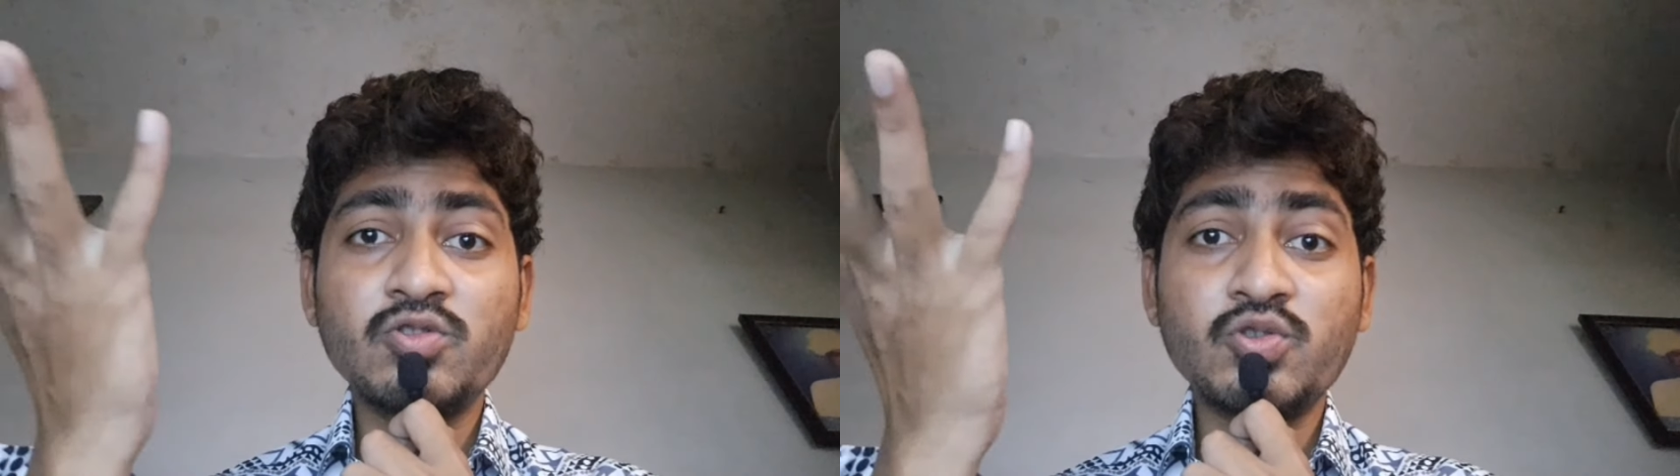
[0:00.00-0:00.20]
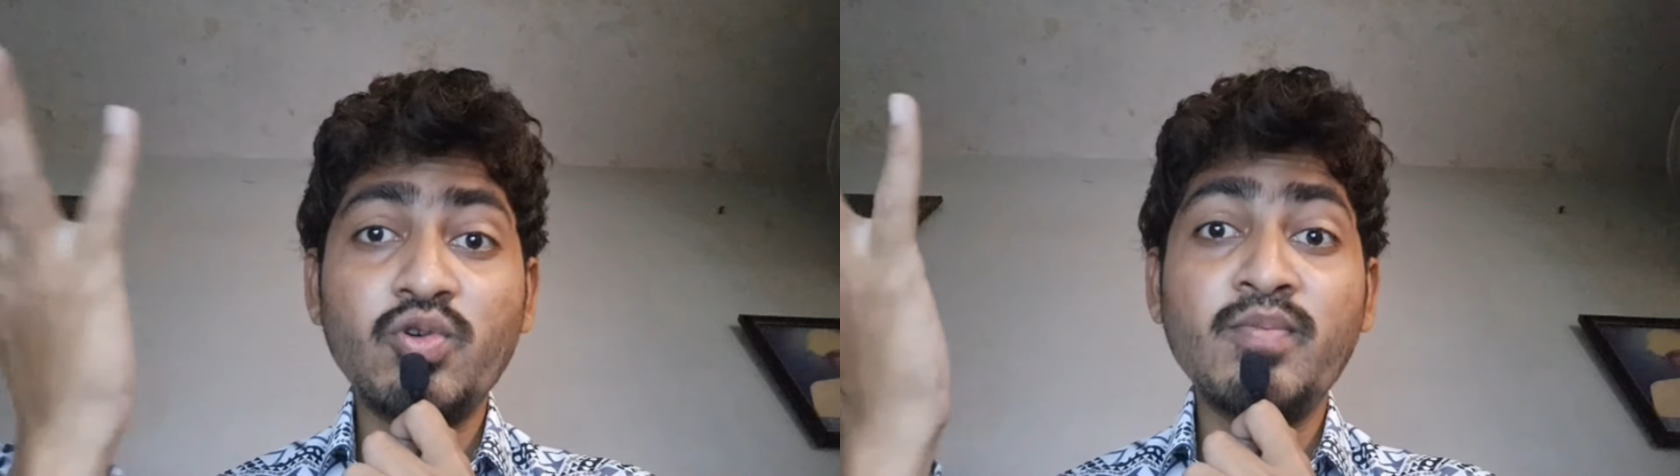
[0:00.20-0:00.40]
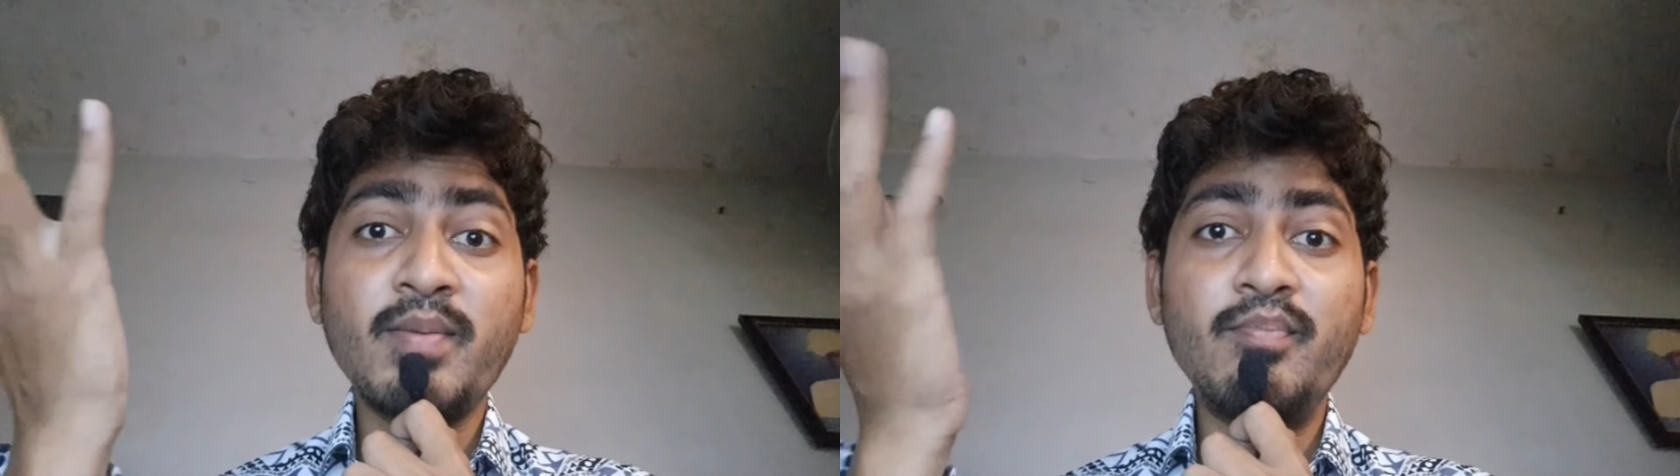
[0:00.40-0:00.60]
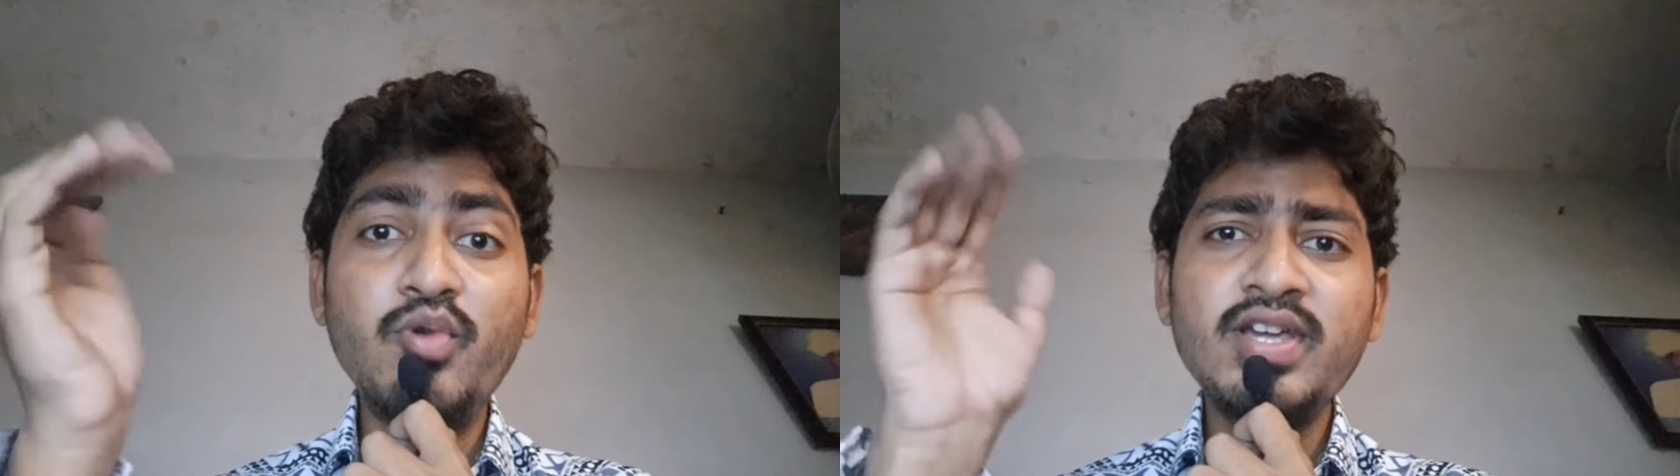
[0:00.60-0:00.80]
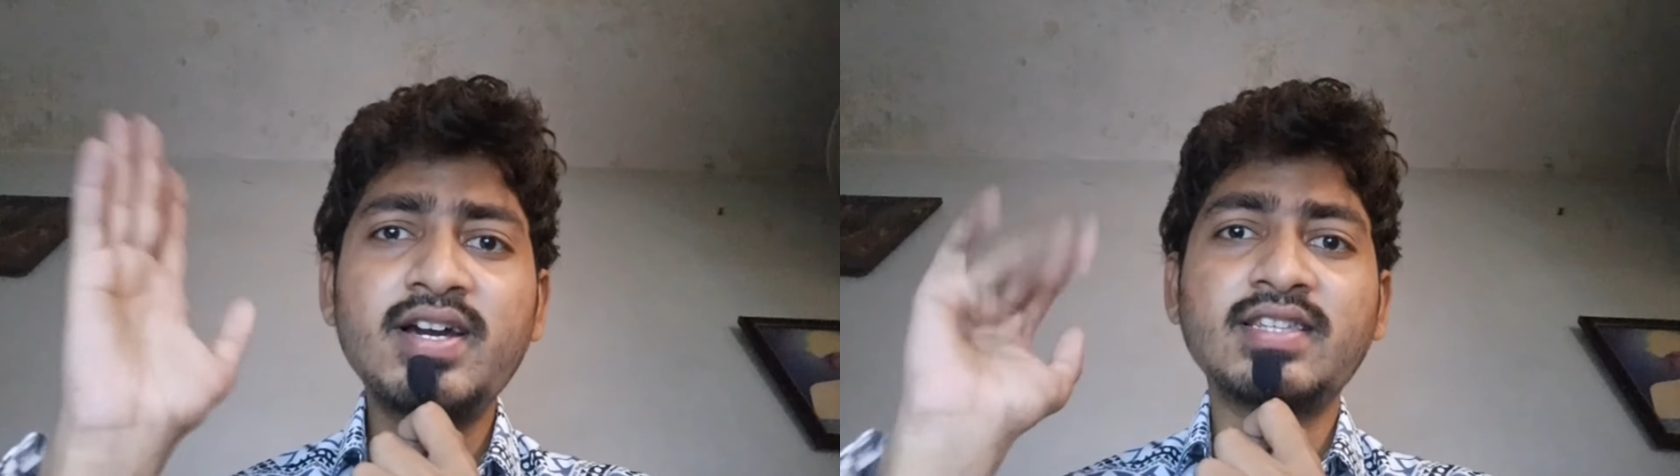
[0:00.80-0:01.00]
को स्कूल में
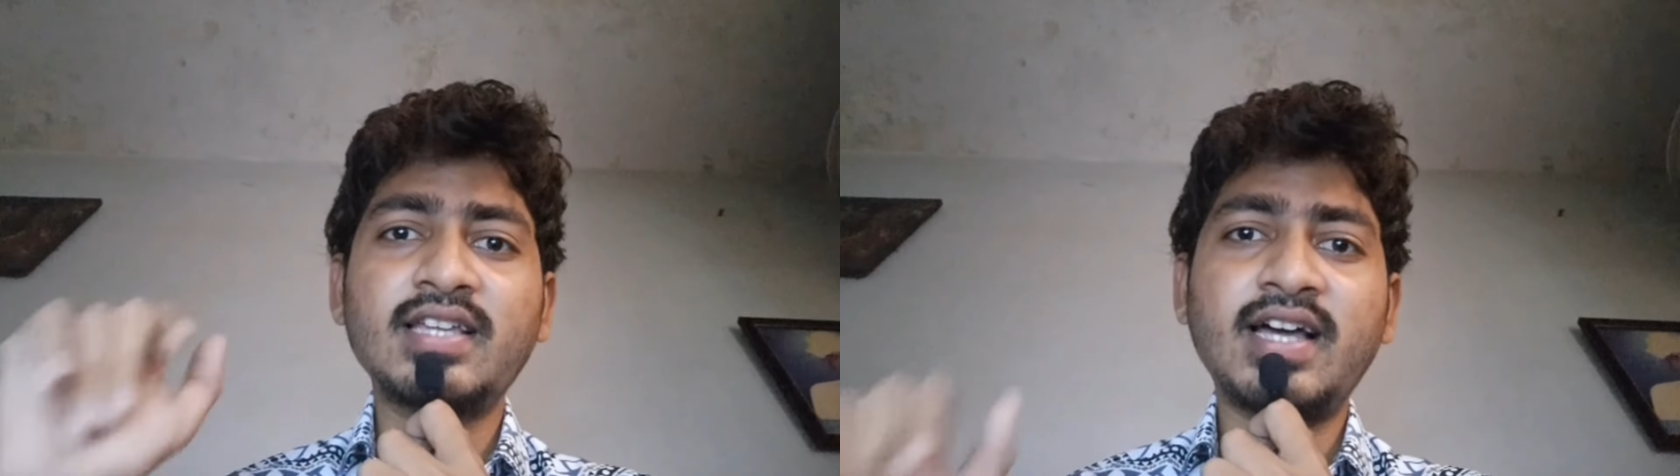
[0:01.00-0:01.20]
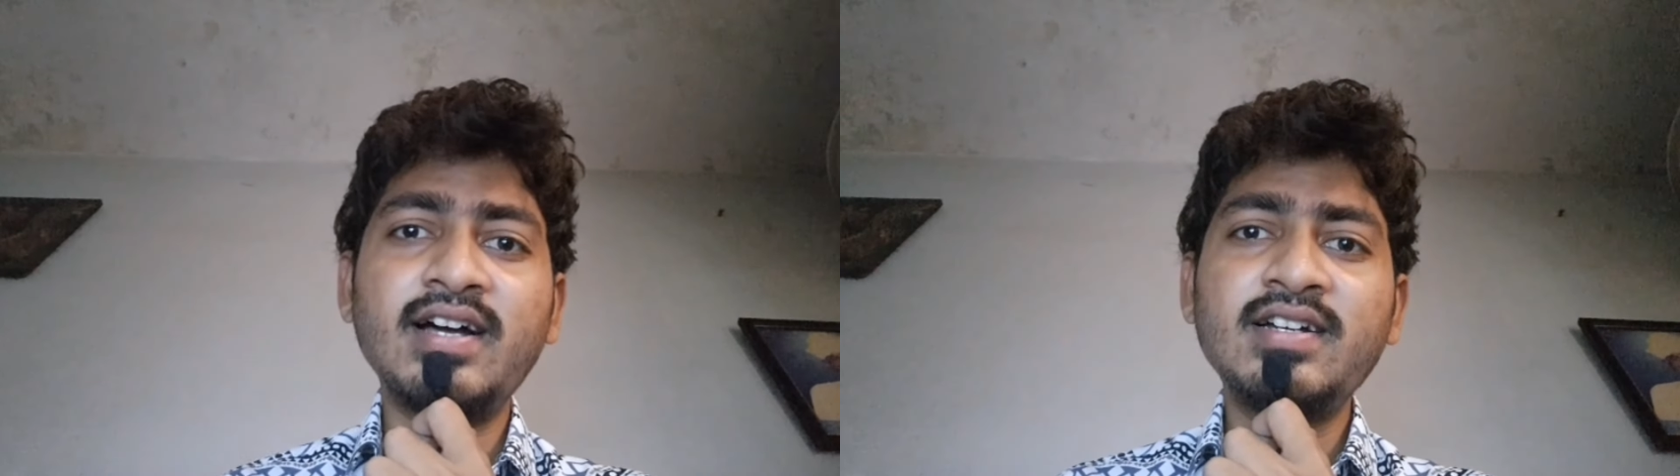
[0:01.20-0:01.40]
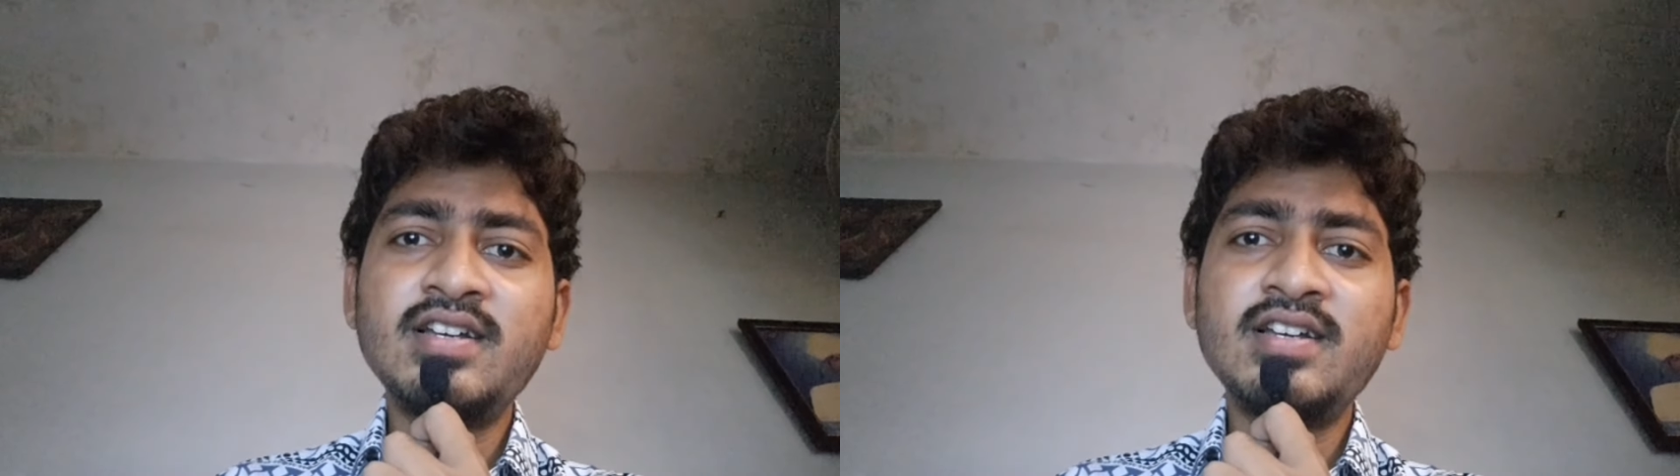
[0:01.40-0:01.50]
बुली करता था